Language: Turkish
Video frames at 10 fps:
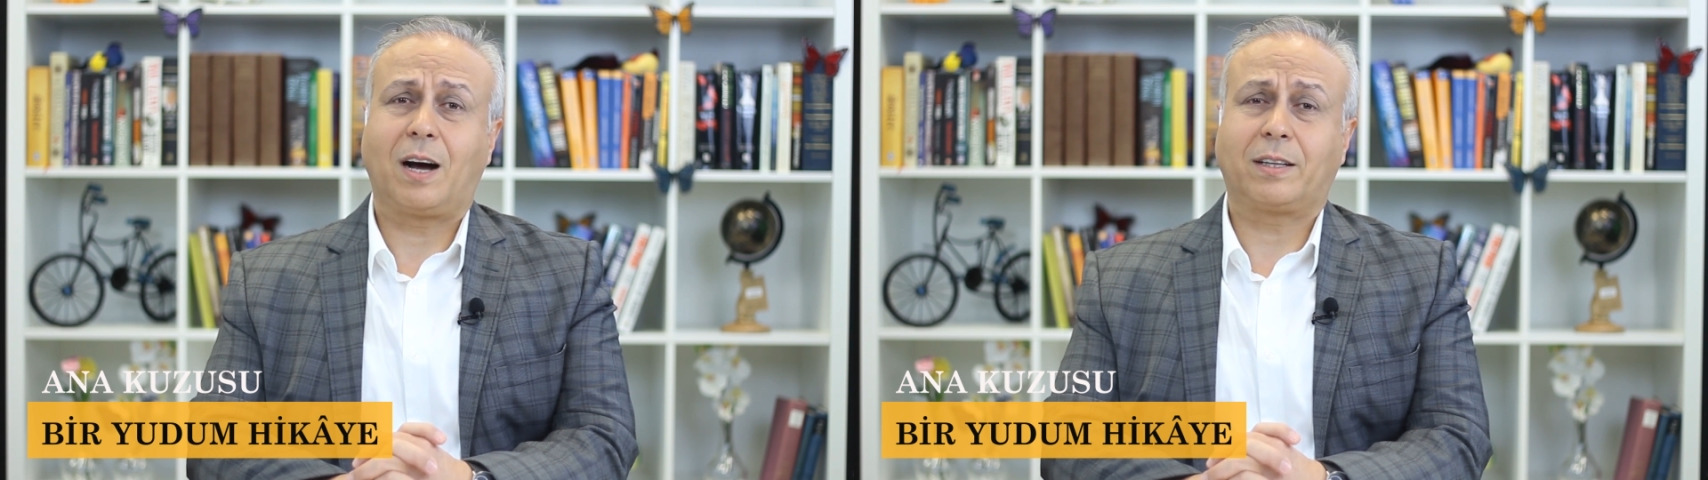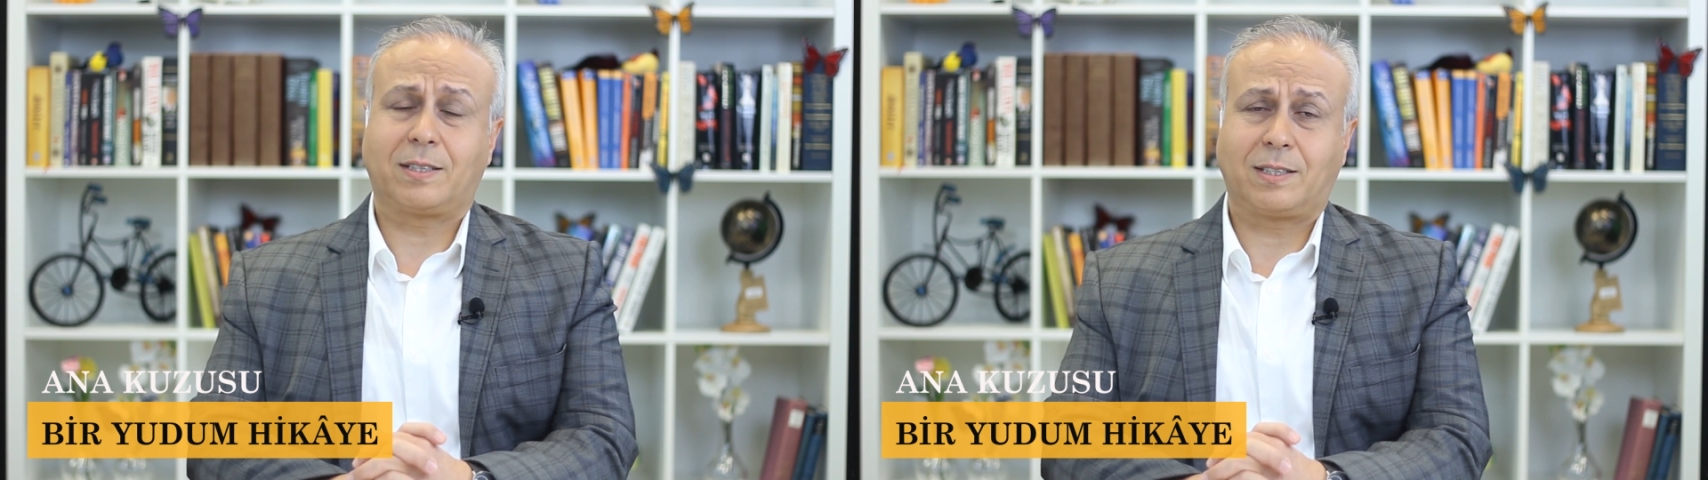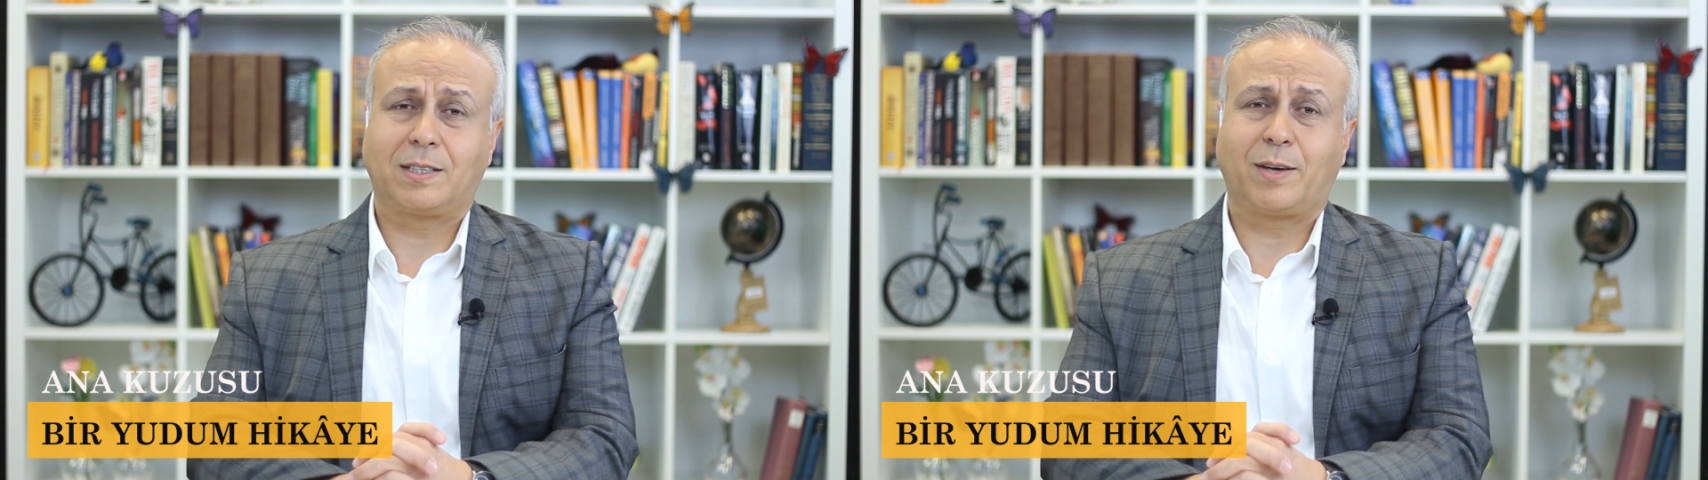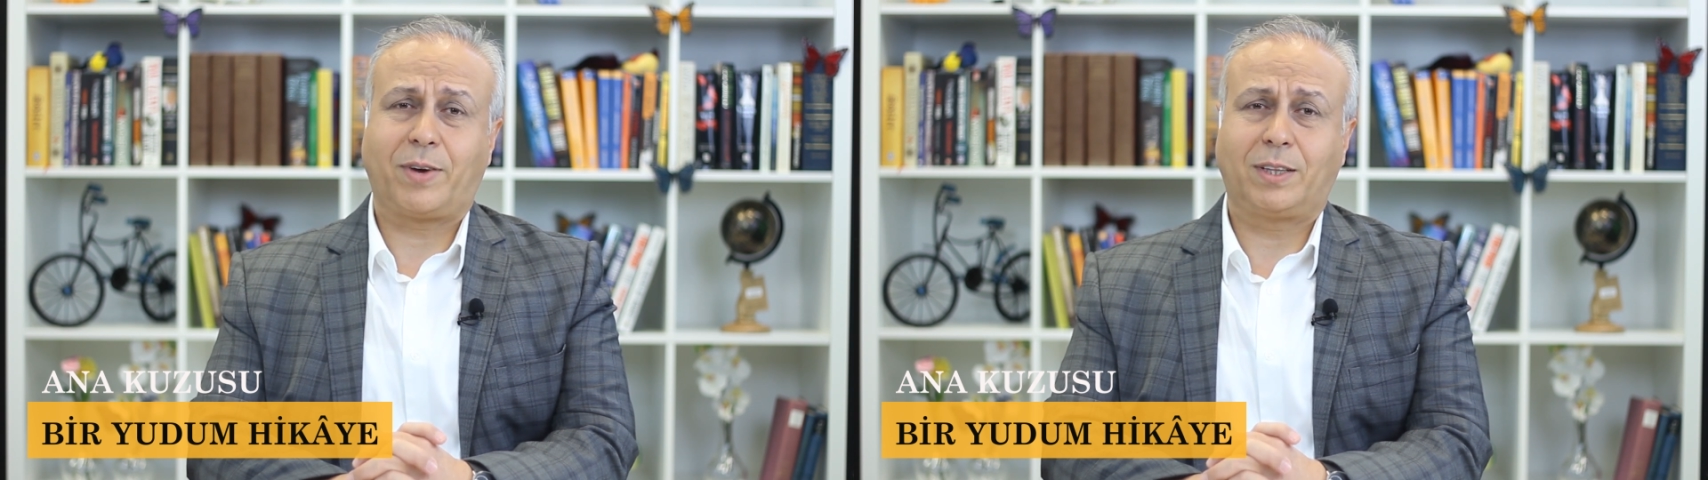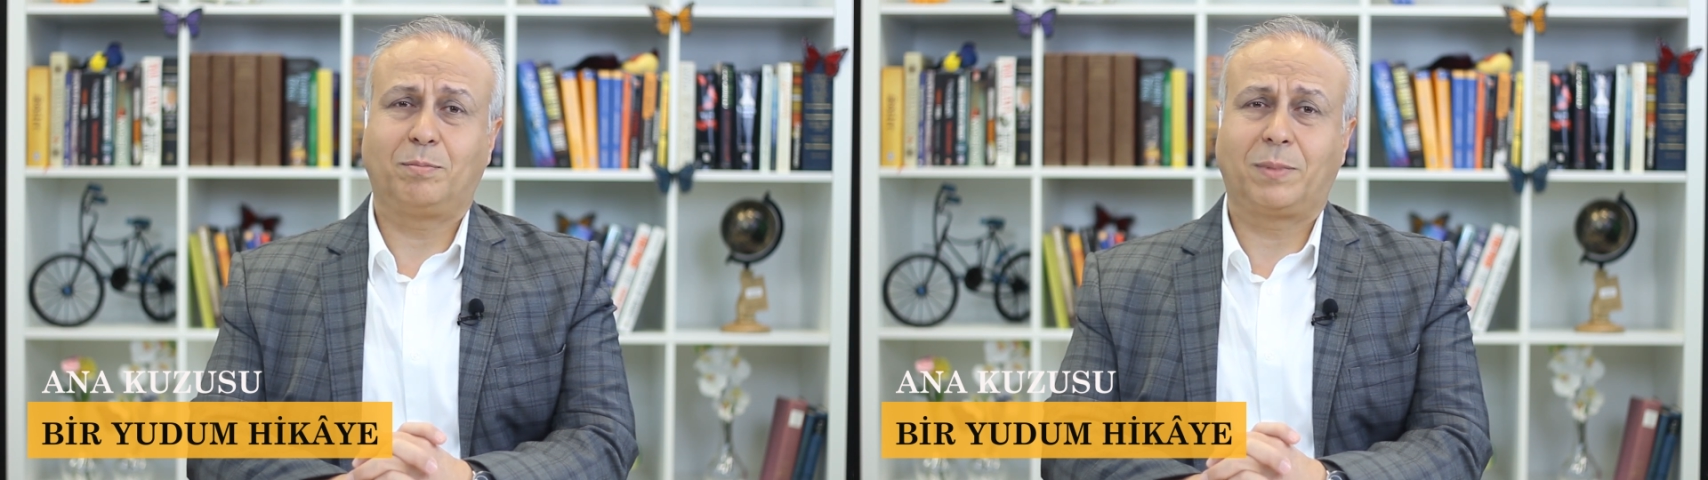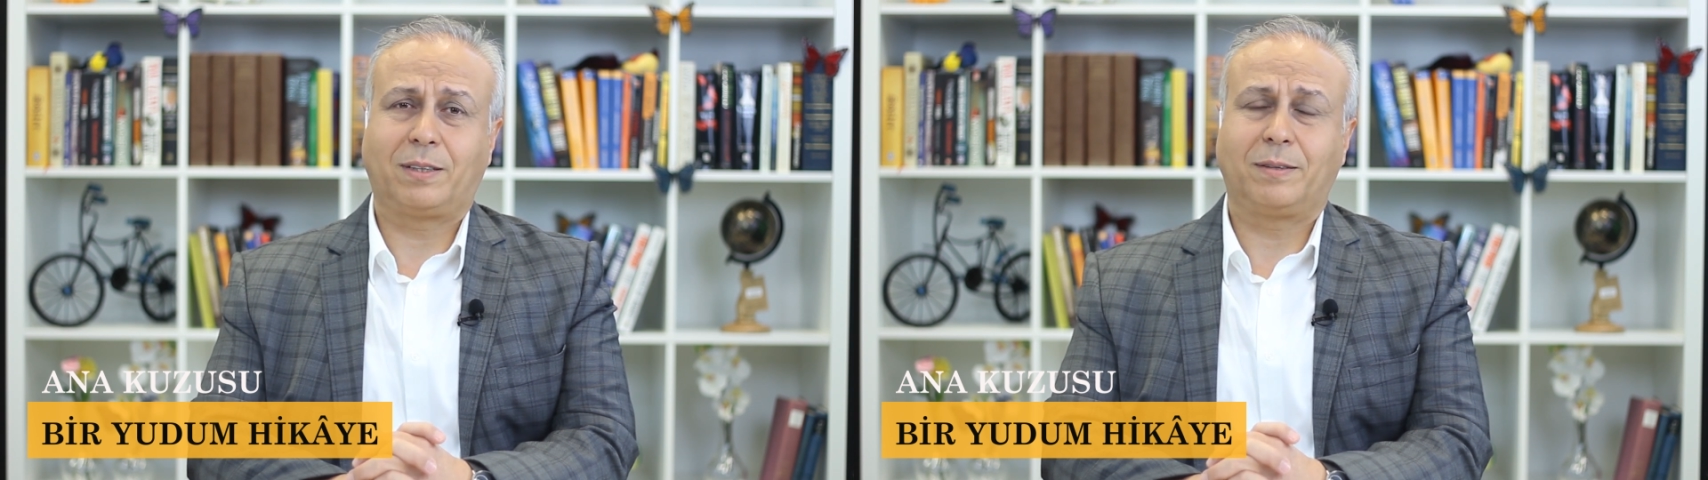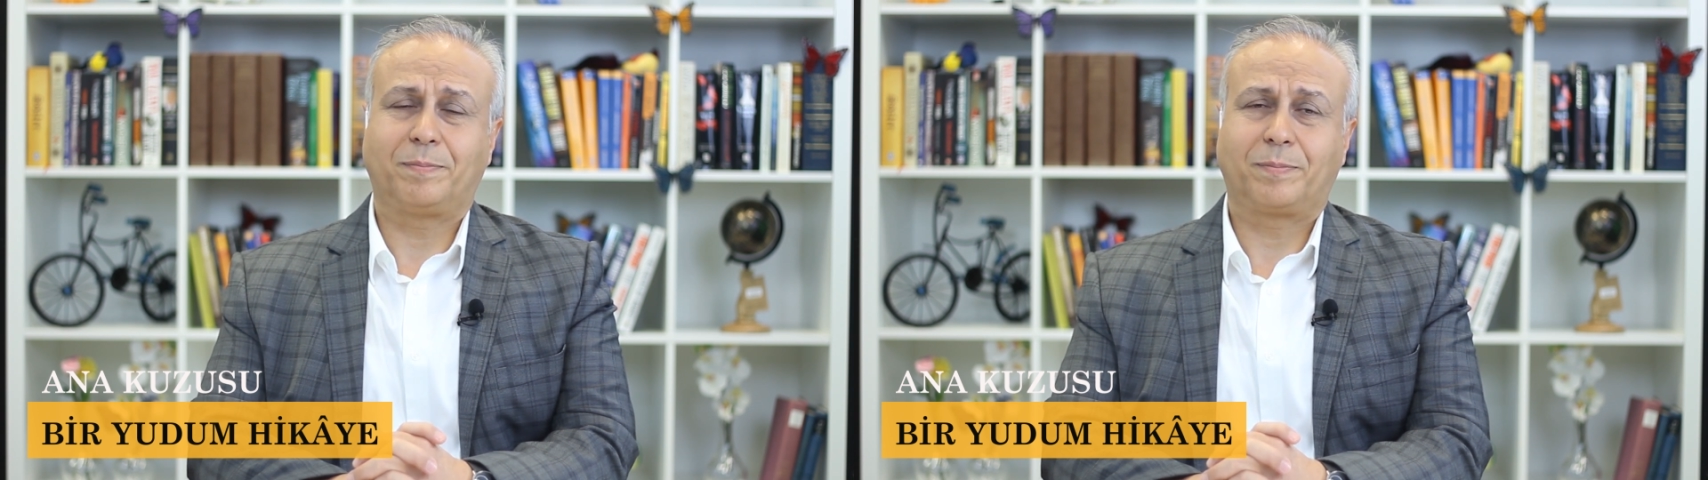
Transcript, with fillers: haklısınız efendim dedi.